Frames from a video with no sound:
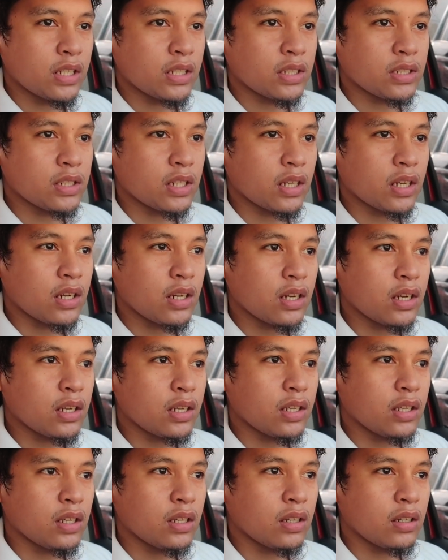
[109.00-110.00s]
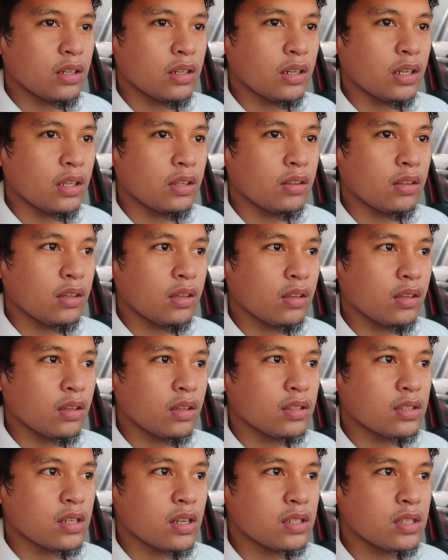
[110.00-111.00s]
Tsaka, uh, I think
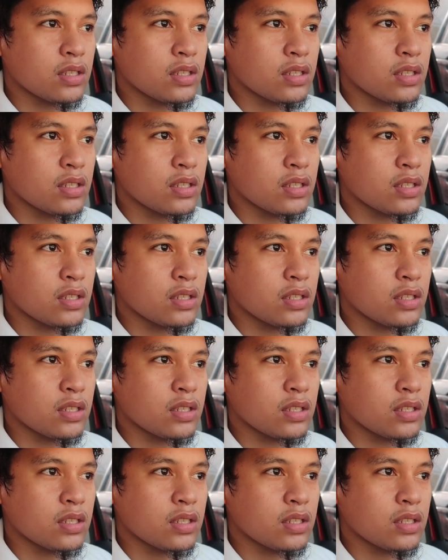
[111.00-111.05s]
it's a